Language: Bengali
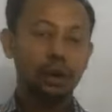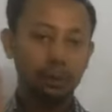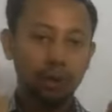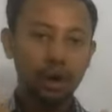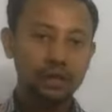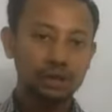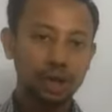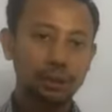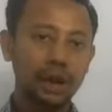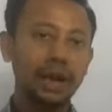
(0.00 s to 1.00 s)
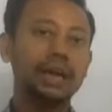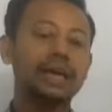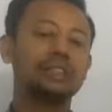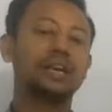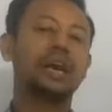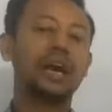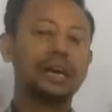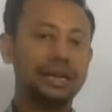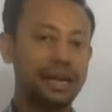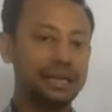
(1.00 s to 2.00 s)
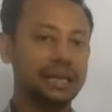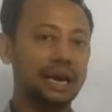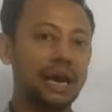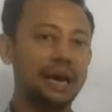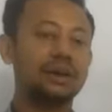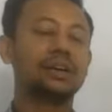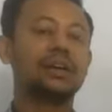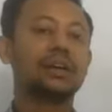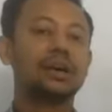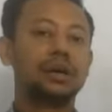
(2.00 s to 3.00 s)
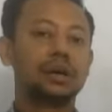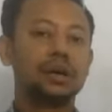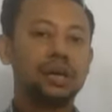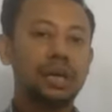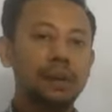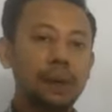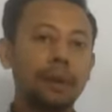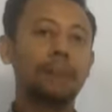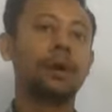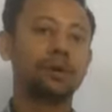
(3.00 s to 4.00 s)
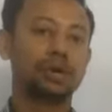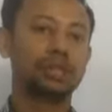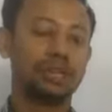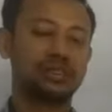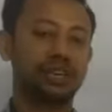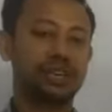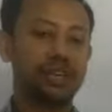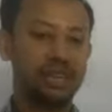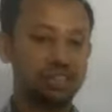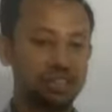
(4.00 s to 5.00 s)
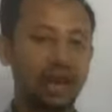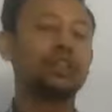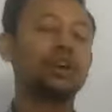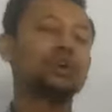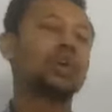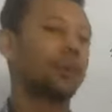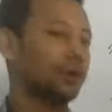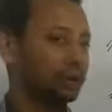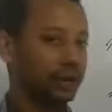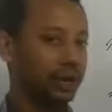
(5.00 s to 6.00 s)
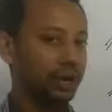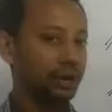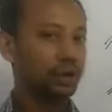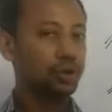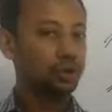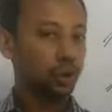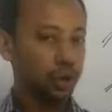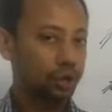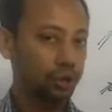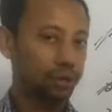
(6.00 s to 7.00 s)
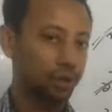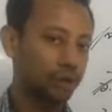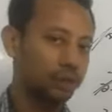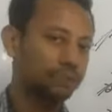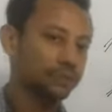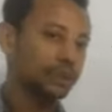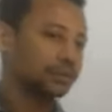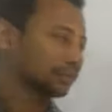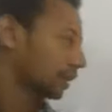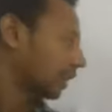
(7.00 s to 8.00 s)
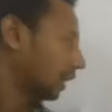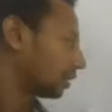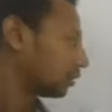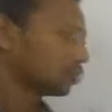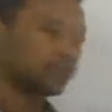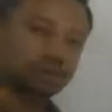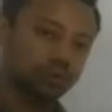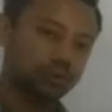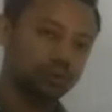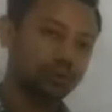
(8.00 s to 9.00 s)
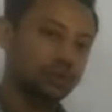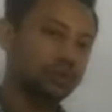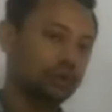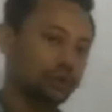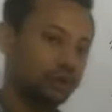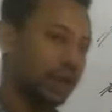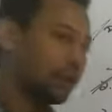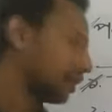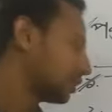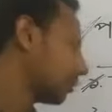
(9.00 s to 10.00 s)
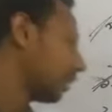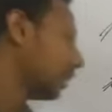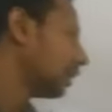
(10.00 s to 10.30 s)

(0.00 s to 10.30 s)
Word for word: মনে রাখতে হবে যে ক্রেতার কিভাবে পণ্যটি চাচ্ছে তার চাহিদা অনুযায়ী পণ্যটি তৈরি করতে হবে আশা করি তোমরা সবাই বুঝতে পেরেছ এবার আসি আমরা